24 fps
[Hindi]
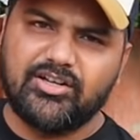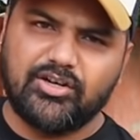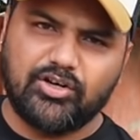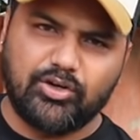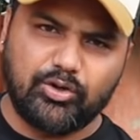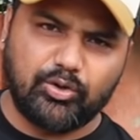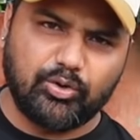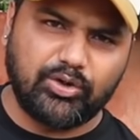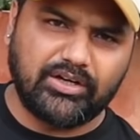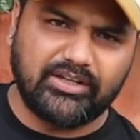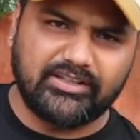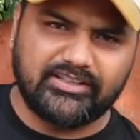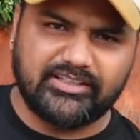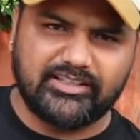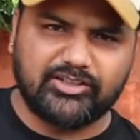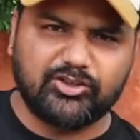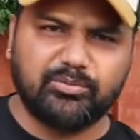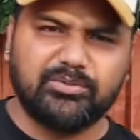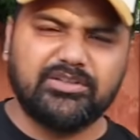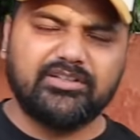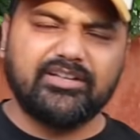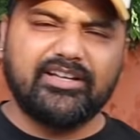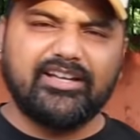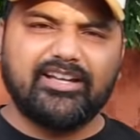लो रहती है तो
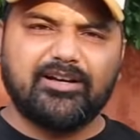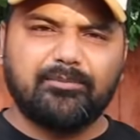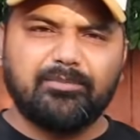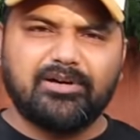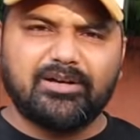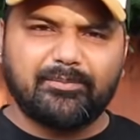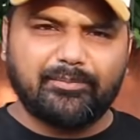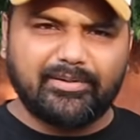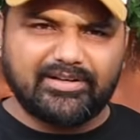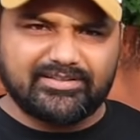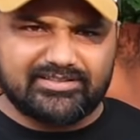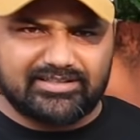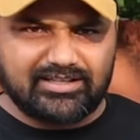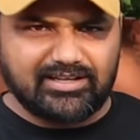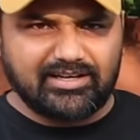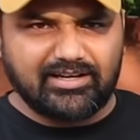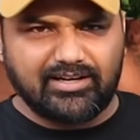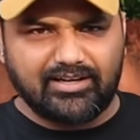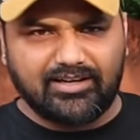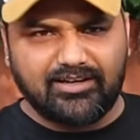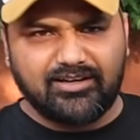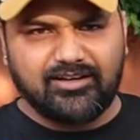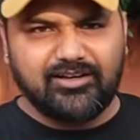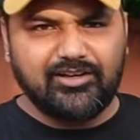मतलब एक बार पैसा
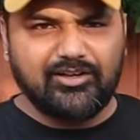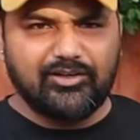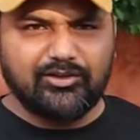लगाया